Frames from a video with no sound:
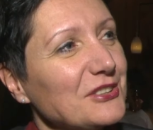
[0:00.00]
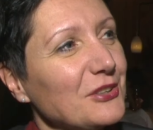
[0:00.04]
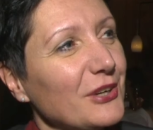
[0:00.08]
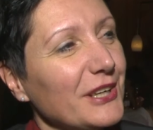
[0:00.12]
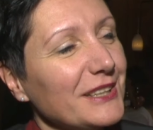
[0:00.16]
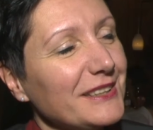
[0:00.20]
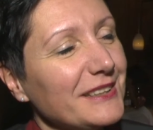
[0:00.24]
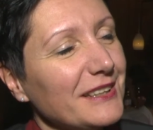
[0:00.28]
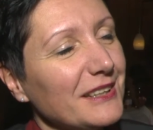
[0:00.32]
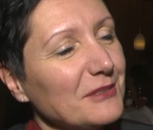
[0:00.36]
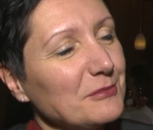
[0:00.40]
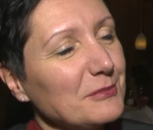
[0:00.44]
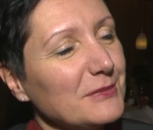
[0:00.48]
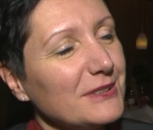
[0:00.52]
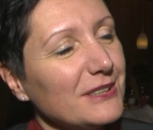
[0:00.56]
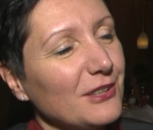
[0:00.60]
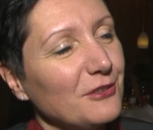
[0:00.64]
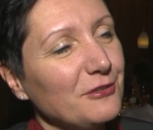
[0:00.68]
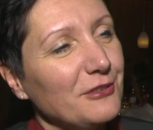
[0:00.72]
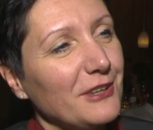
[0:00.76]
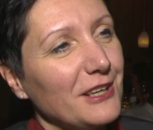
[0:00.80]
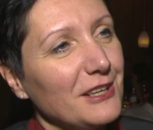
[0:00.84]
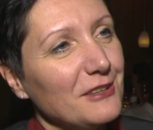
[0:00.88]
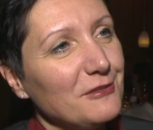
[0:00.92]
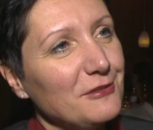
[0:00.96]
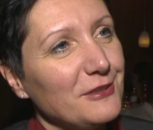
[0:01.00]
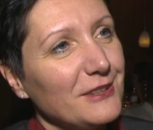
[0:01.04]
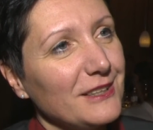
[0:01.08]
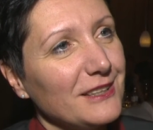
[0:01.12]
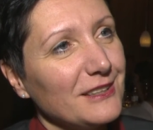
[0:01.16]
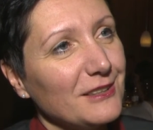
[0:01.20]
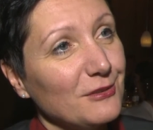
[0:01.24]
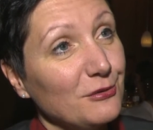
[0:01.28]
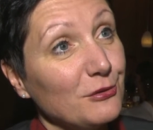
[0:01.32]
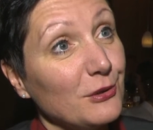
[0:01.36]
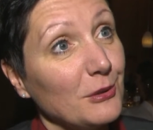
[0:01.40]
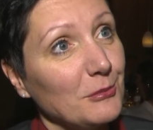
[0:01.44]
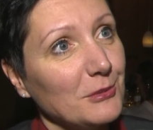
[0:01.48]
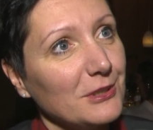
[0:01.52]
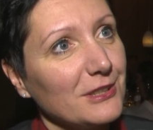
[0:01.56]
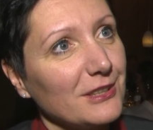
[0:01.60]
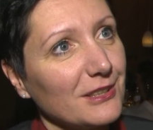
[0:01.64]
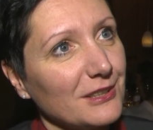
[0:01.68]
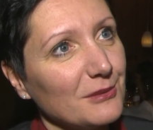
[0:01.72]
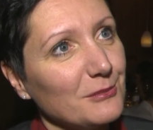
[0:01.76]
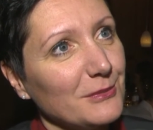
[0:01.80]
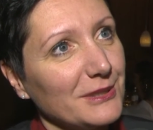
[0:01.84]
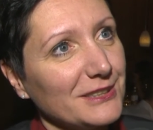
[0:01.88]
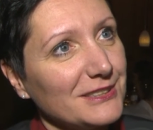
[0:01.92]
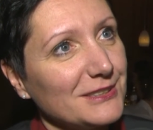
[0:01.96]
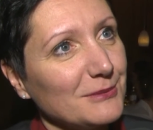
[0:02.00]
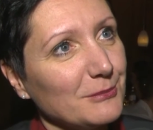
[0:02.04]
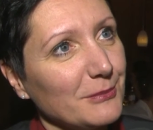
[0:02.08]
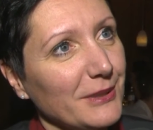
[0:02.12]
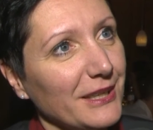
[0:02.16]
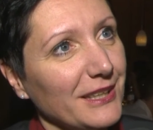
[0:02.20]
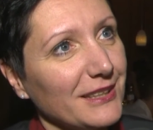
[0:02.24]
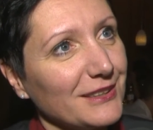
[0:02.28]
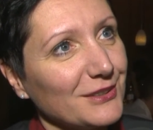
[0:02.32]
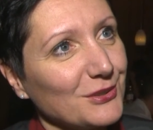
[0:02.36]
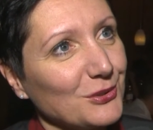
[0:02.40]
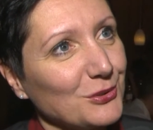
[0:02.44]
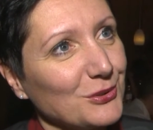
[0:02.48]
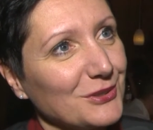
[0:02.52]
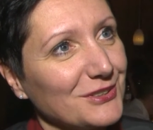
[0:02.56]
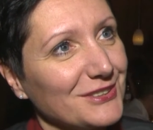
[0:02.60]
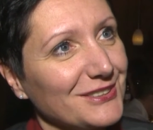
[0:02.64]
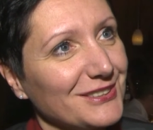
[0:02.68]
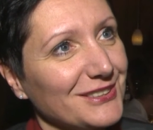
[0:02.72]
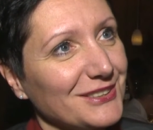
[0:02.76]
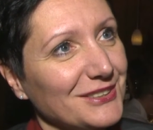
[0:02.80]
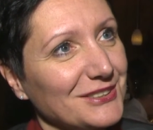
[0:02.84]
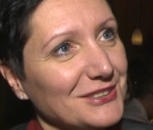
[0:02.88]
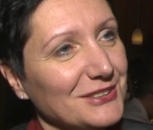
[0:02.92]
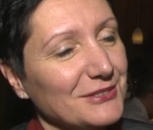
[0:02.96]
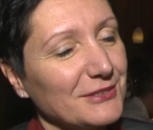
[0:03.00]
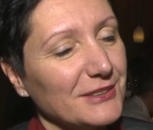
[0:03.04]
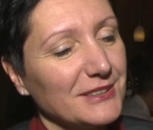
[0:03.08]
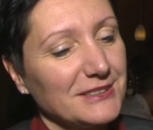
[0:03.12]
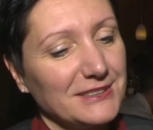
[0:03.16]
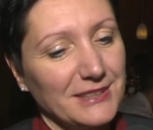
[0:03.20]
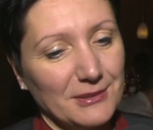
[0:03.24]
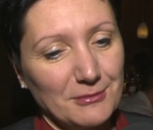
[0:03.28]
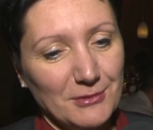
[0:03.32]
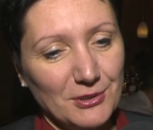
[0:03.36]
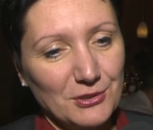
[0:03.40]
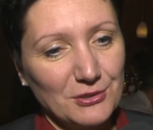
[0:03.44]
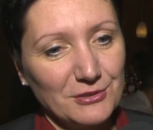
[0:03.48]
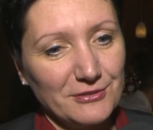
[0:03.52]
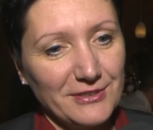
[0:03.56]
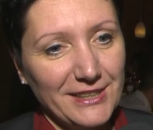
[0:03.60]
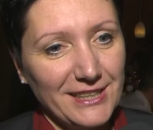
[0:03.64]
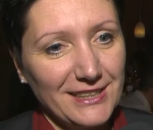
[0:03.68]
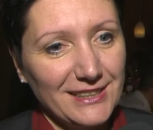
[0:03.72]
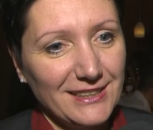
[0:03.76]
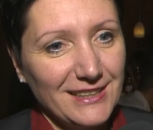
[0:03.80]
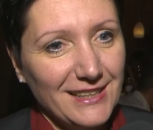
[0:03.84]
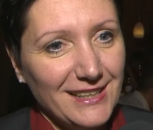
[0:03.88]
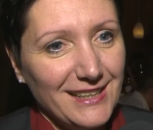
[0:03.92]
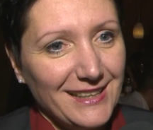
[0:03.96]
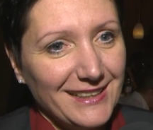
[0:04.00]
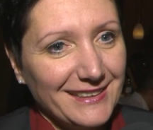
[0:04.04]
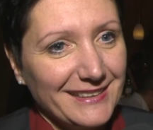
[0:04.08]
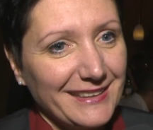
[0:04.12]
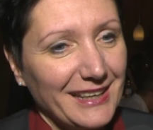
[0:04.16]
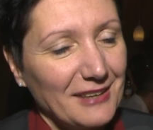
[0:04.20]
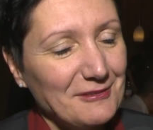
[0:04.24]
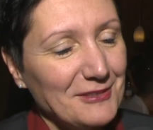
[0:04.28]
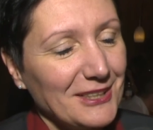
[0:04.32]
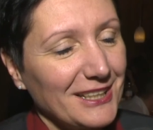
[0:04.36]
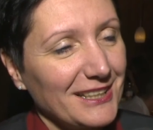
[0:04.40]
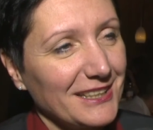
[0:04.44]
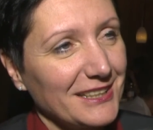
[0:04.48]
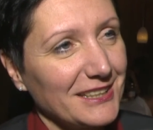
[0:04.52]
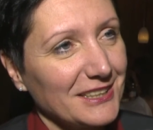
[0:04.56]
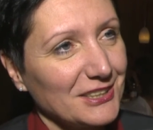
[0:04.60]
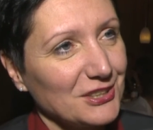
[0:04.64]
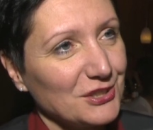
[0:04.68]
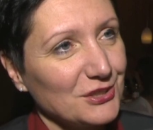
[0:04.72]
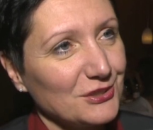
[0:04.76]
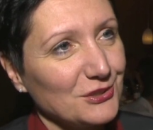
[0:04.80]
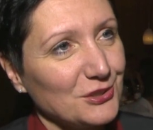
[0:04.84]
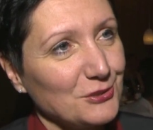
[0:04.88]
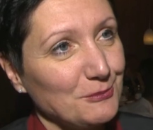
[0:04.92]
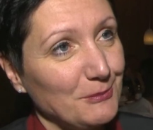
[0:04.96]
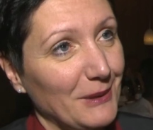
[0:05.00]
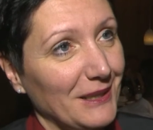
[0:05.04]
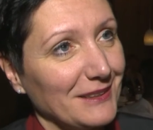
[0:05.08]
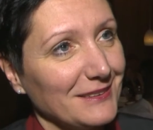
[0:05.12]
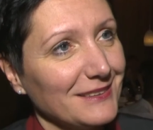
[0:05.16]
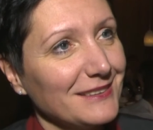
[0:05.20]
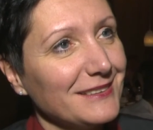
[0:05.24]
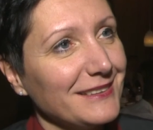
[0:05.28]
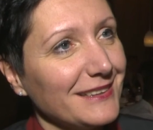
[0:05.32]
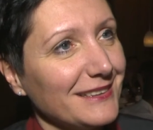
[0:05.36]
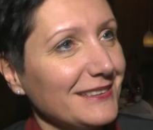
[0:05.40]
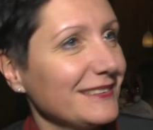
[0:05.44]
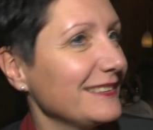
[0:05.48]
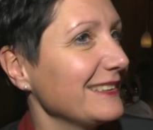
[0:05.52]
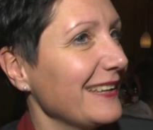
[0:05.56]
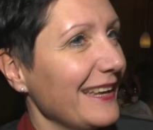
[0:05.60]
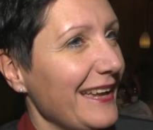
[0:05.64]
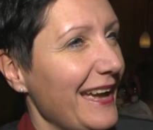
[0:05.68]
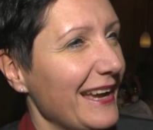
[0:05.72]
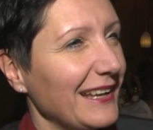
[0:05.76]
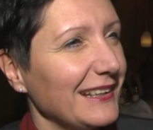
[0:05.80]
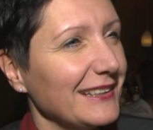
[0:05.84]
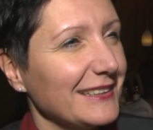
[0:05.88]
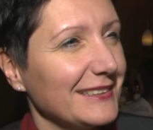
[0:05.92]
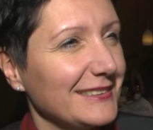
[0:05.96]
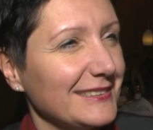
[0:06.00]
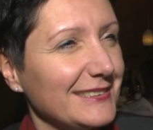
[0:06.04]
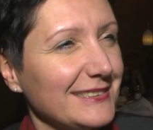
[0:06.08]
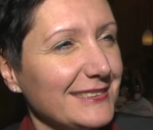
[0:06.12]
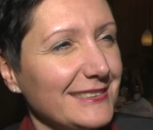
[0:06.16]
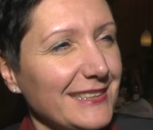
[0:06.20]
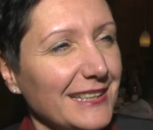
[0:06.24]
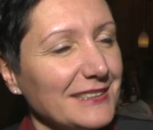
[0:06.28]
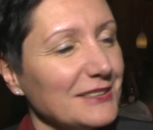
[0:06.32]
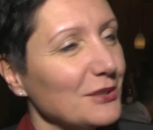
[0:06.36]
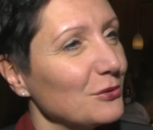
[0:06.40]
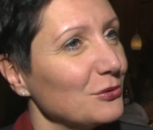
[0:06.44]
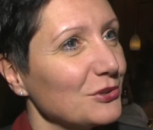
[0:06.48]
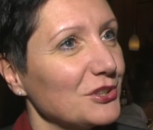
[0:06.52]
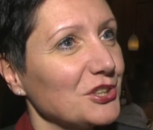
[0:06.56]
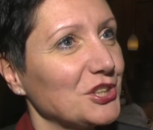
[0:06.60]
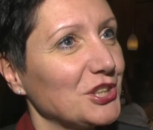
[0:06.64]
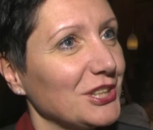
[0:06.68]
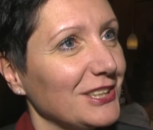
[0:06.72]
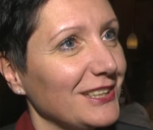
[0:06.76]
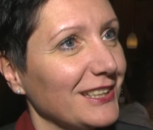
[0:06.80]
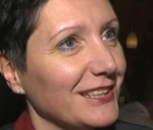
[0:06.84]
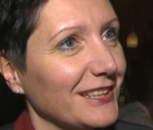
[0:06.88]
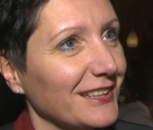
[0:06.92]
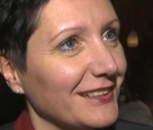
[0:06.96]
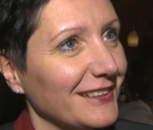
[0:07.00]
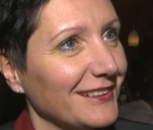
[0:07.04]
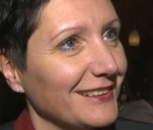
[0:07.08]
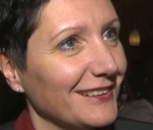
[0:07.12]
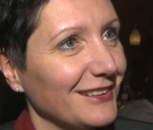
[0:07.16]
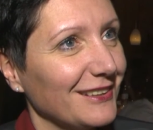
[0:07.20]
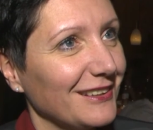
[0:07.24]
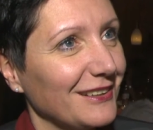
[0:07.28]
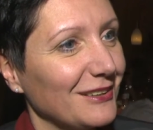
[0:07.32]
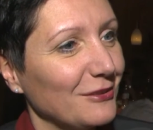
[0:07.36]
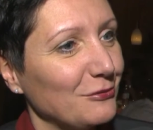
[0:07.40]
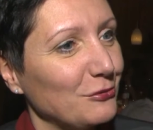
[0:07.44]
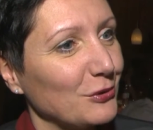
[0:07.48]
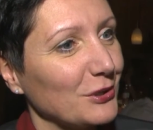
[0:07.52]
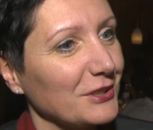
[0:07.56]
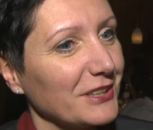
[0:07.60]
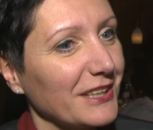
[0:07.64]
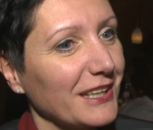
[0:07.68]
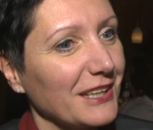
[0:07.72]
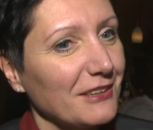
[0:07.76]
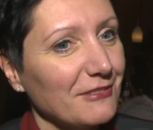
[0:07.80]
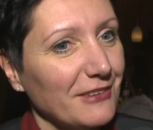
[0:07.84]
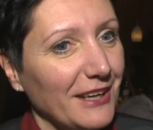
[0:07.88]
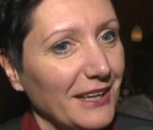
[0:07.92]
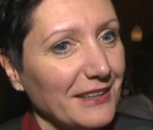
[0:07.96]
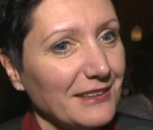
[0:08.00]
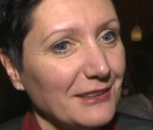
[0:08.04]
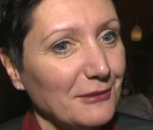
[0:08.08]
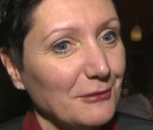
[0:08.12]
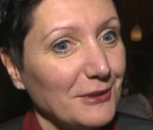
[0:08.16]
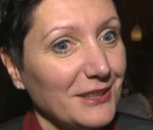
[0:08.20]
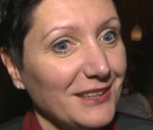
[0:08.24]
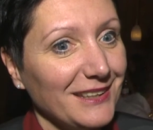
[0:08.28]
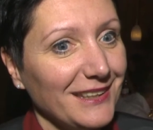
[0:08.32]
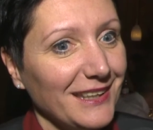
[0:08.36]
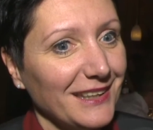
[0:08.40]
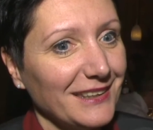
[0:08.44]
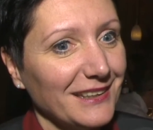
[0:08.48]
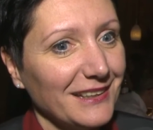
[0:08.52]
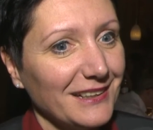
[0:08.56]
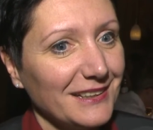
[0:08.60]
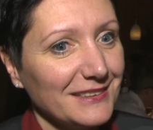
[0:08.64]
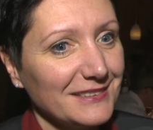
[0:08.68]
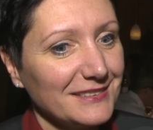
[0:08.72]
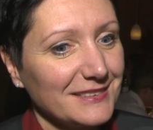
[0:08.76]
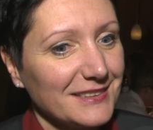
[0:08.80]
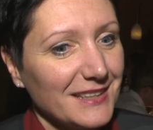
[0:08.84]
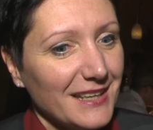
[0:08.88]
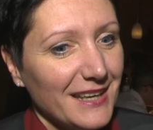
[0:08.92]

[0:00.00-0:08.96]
Heute hat mich auf alle Fälle der Vormittag am meisten beeindruckt. Und zwar aus dem Grund, weil drei wirklich spannende, eigentlich sehr, sehr unterschiedliche äh, Vorträge waren, aber jeder hat